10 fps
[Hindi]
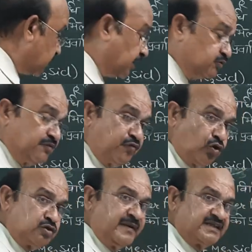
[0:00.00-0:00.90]
नाउ द
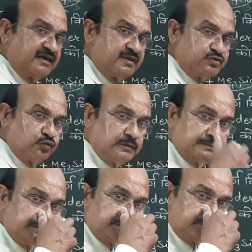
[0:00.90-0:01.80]
फोर्थ मेथड बच्चों
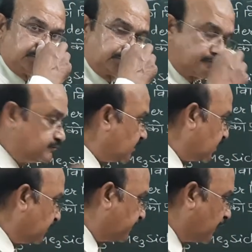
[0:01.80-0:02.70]

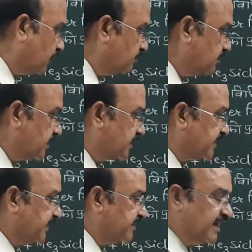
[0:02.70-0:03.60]
फ्रॉम
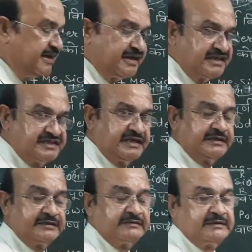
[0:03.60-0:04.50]
ग्रिगनार्ड
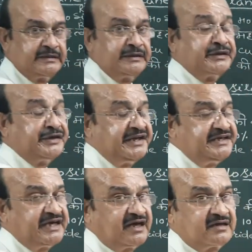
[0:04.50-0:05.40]
रिएजेंट
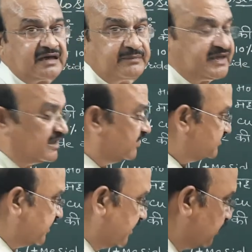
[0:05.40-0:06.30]
ग्रीनियार अभिकर्मक
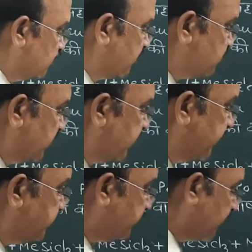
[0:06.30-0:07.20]
से तो बच्चों देखिए
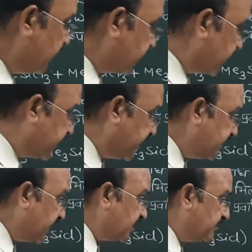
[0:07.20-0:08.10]
कि
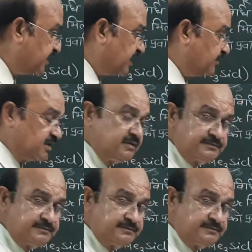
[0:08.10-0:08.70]
ग्रीनियार अभिकर्मक